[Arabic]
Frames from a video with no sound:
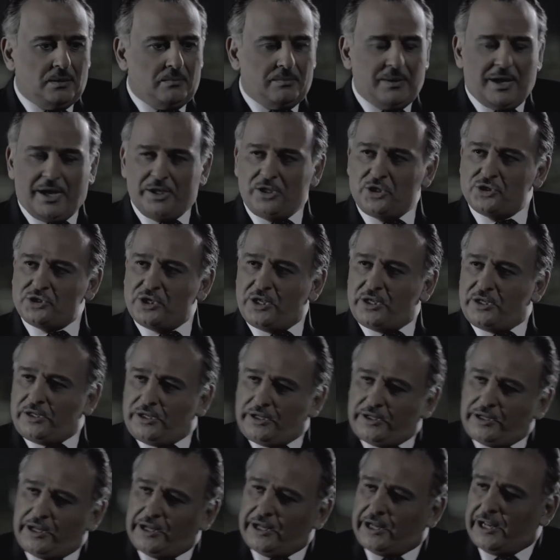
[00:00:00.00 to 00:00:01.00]
محدش قادر
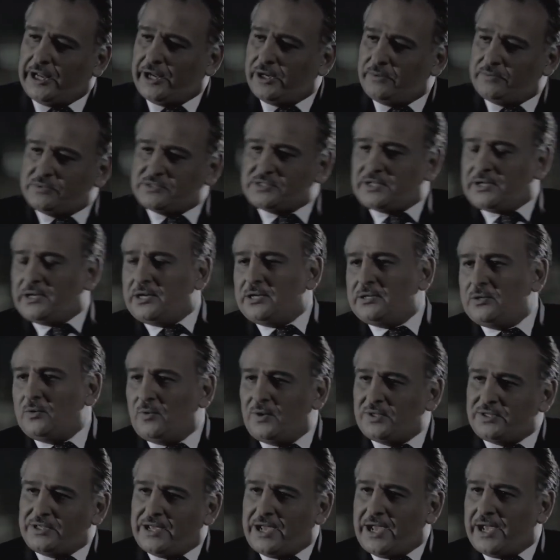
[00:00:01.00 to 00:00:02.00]
احنا هنحارب اسرائيل
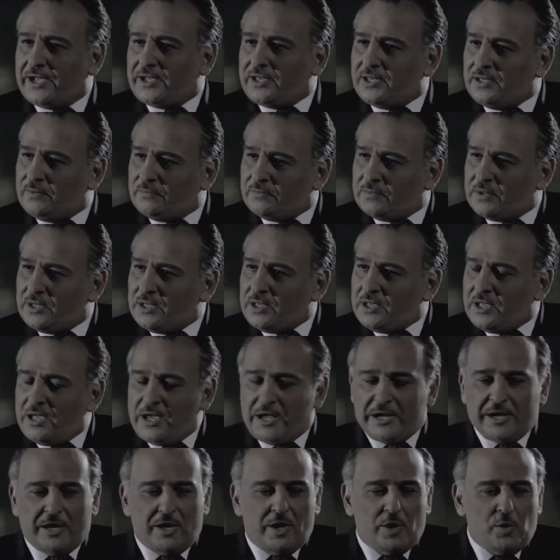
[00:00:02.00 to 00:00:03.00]
دلوقتي يا حكيم انا
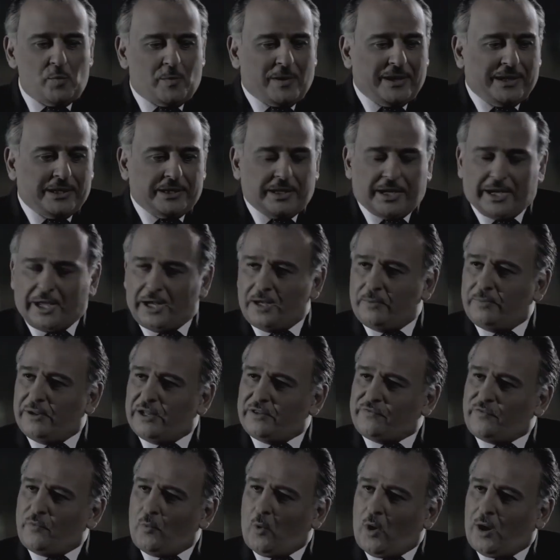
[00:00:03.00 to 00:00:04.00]
لا يمكن ادخل البلد
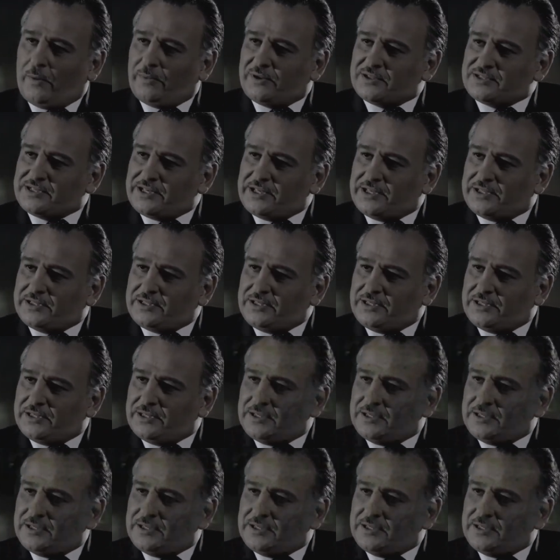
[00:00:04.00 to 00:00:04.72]
في مغامره زي دي